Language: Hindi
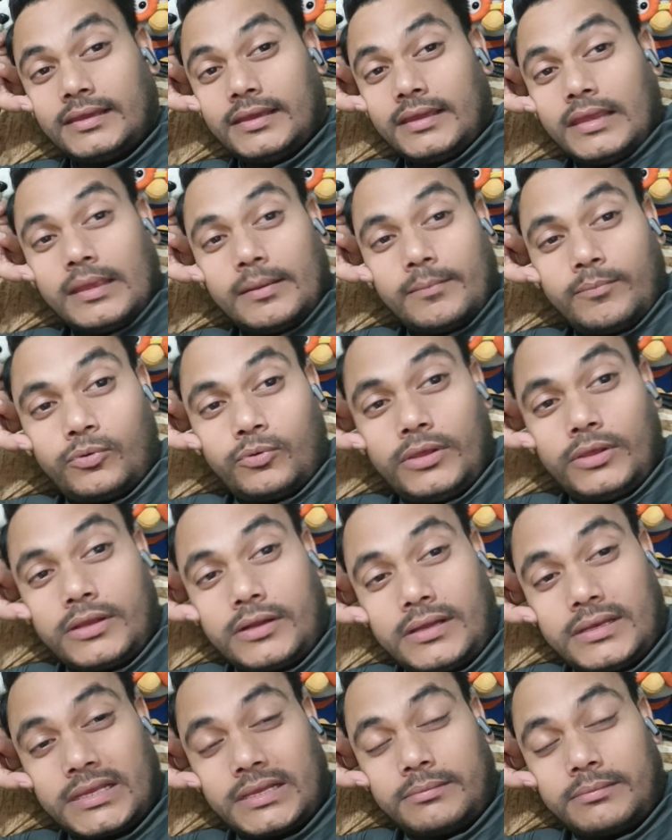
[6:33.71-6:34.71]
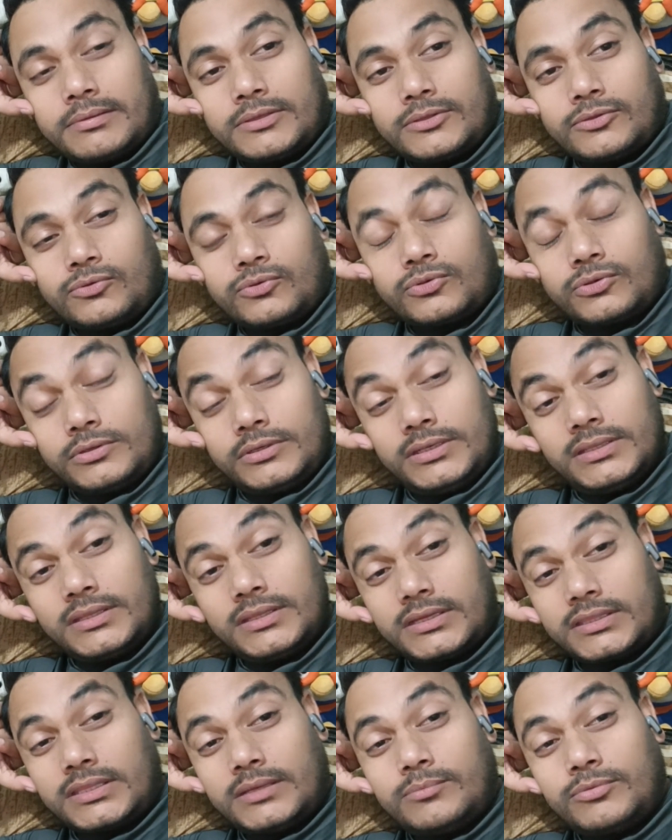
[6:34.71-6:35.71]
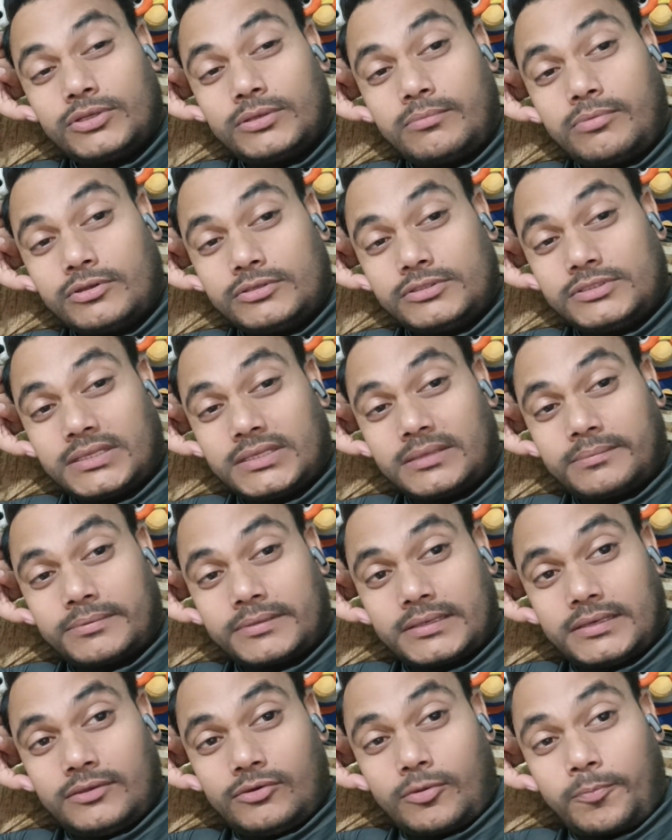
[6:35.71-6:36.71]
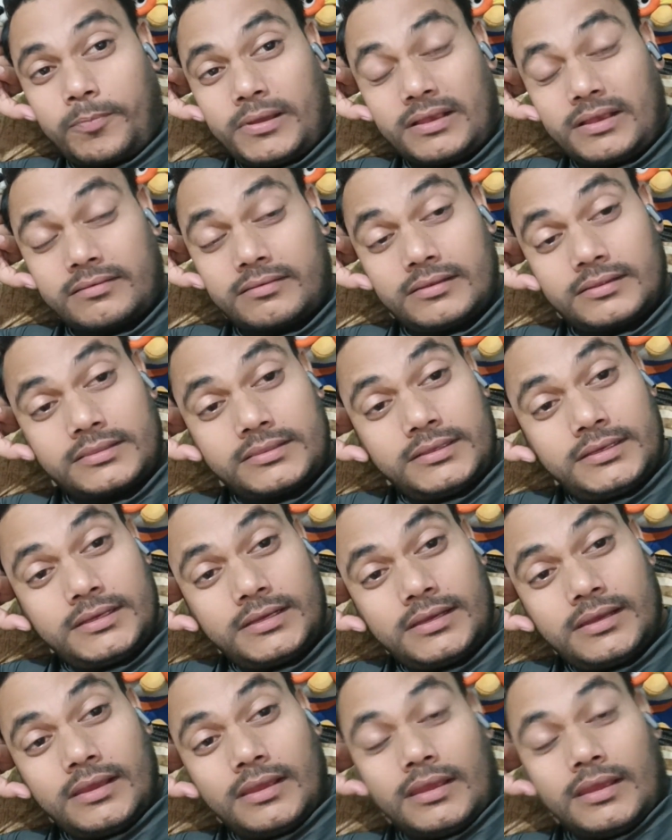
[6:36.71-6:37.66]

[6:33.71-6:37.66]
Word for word: है पूड़ी खाने के बाद दोस्तों नींद आती है मुझे बहुत ज़्यादा पता नहीं और प्यास लगती है